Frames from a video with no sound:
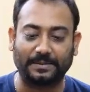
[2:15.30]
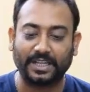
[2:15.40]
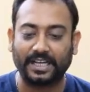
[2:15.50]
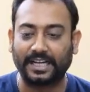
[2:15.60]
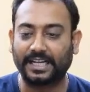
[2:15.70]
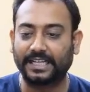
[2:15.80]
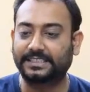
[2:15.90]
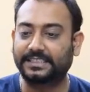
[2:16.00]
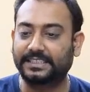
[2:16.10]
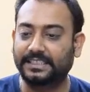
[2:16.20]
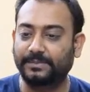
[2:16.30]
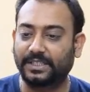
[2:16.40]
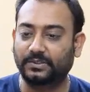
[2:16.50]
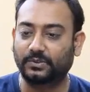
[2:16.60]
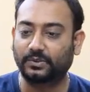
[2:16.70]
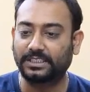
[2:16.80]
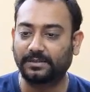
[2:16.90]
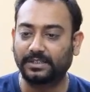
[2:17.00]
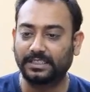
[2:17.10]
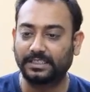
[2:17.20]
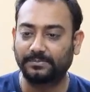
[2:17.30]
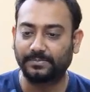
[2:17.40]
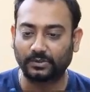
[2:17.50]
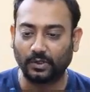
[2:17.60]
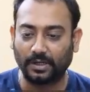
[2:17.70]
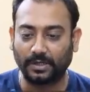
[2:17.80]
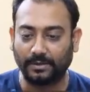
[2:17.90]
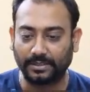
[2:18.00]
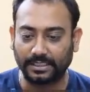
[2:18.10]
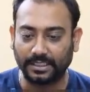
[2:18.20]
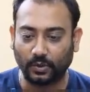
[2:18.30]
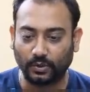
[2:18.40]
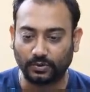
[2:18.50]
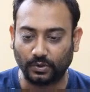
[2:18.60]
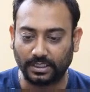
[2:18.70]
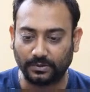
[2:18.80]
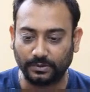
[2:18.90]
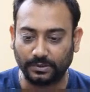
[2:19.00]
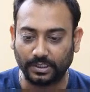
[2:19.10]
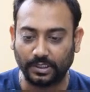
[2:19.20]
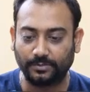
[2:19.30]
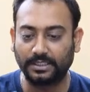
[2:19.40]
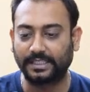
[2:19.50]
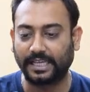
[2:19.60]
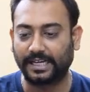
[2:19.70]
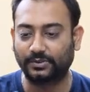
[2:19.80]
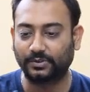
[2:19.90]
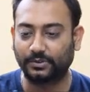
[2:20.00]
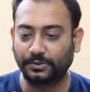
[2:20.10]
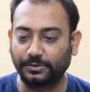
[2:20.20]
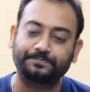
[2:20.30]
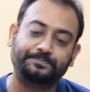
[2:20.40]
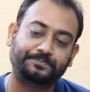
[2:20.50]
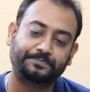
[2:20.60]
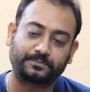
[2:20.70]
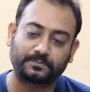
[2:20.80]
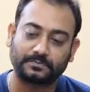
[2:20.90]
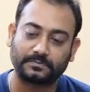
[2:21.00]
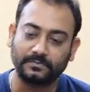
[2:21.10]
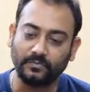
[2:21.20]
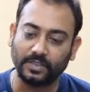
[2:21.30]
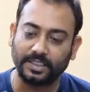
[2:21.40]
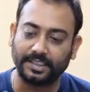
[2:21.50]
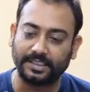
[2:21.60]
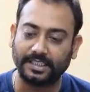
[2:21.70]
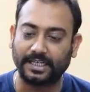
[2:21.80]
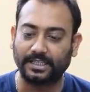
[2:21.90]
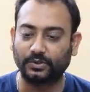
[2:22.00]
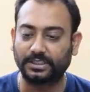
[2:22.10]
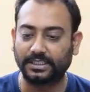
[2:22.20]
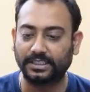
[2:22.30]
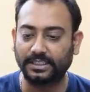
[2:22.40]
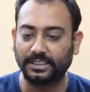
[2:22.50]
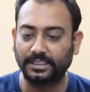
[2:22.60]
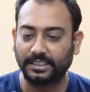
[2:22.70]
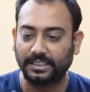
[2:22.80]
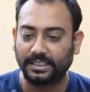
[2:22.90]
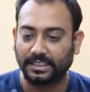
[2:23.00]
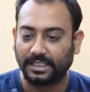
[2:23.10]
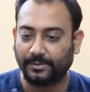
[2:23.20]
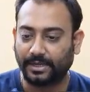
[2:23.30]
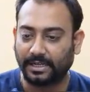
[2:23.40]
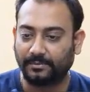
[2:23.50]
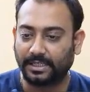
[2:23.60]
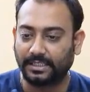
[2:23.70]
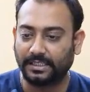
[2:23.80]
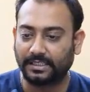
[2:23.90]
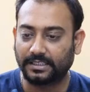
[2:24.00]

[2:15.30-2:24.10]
কিনা এটাকে রিফ্রেশ করছি আমরা রিফ্রেশ করার পর আমাদেরকে কনসোলটা খুলতে হবে দেখার জন্য যে ঠিকঠাক কাজ করছে কি না এবার আমরা